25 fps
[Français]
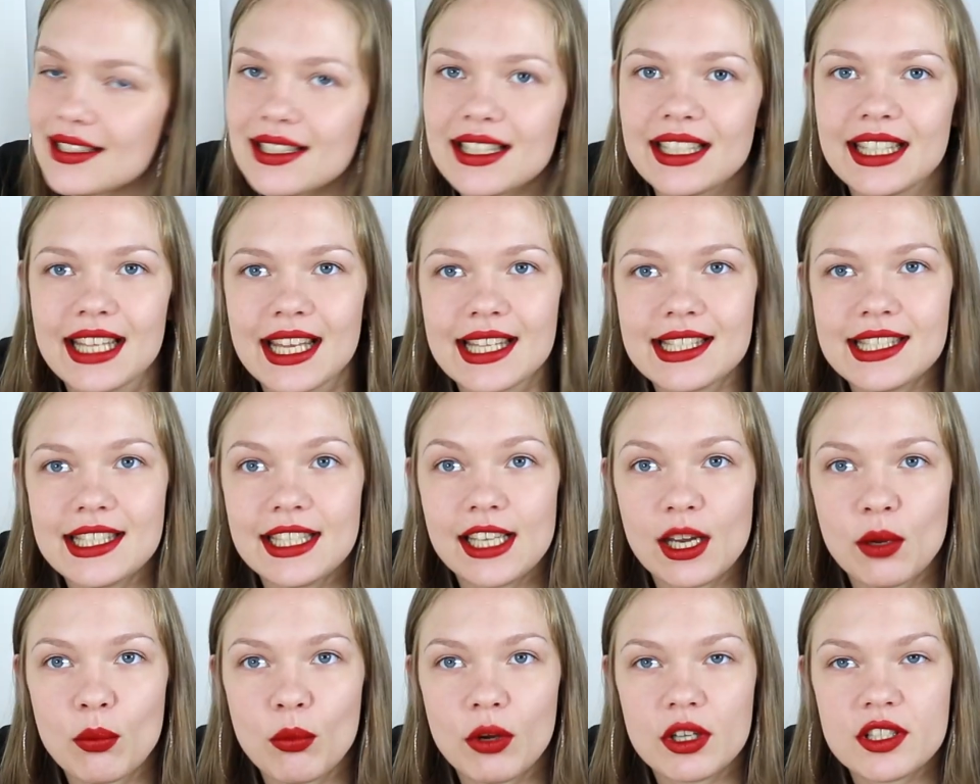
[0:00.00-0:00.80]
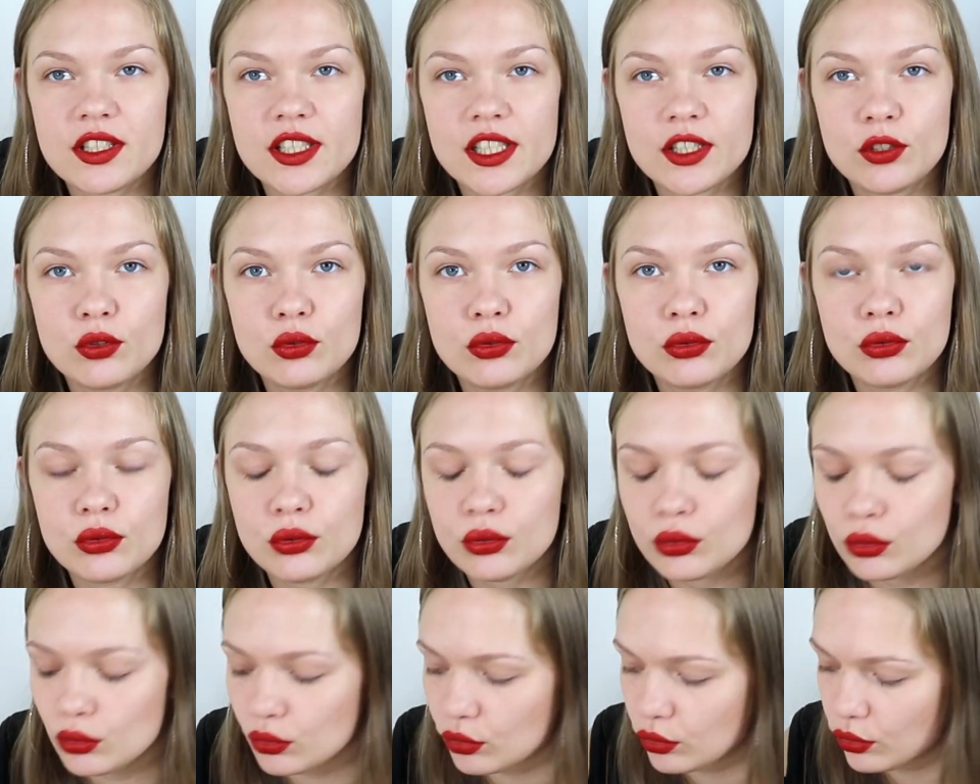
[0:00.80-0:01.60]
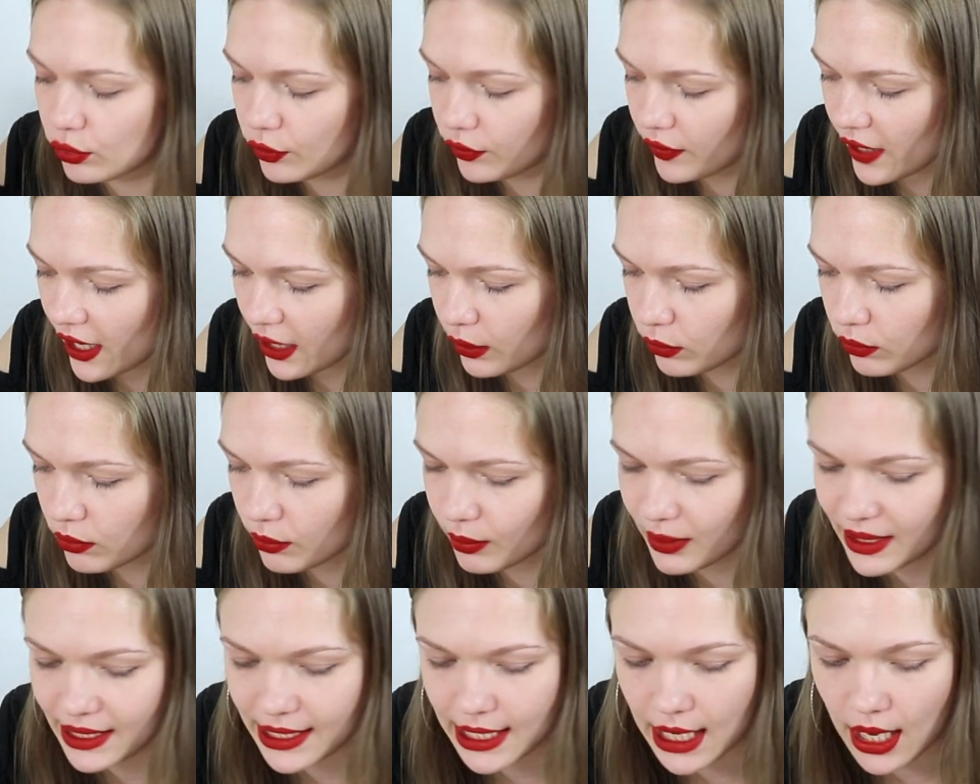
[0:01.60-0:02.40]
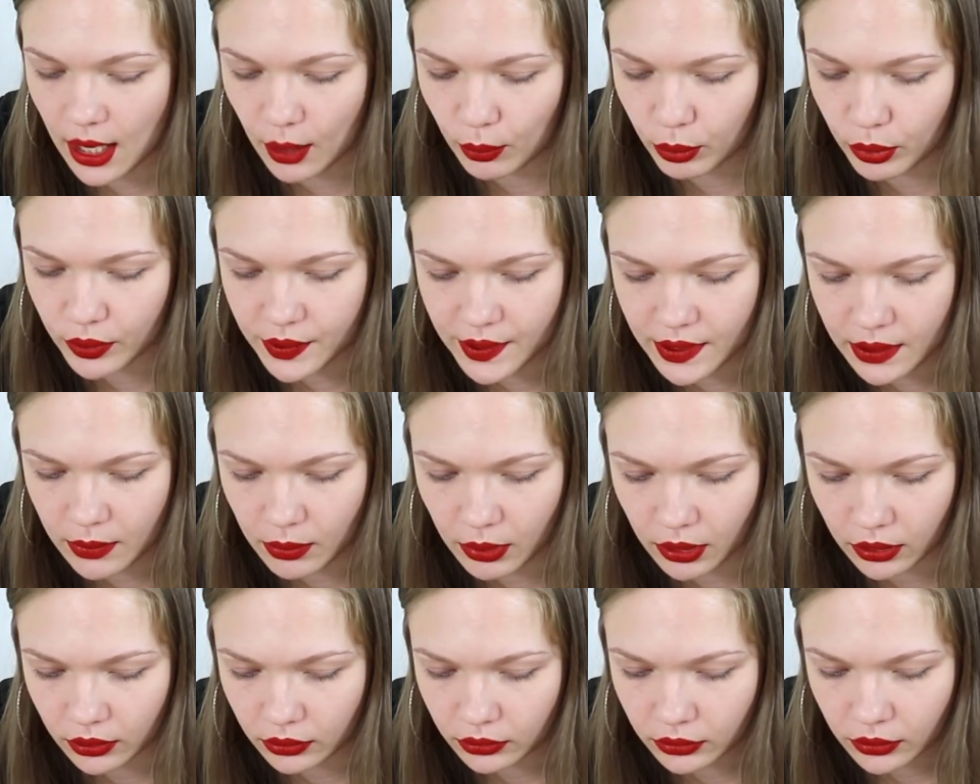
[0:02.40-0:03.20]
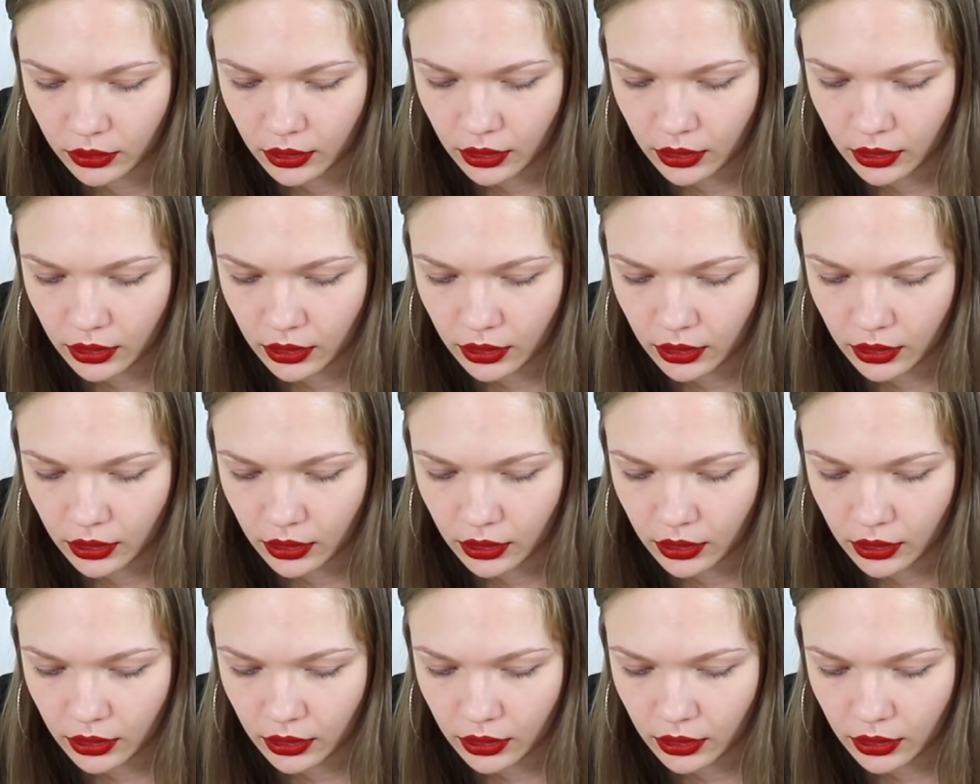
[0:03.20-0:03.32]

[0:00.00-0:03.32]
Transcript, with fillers: c'est quasi la moitié du, flacon. Mais c'est impossible.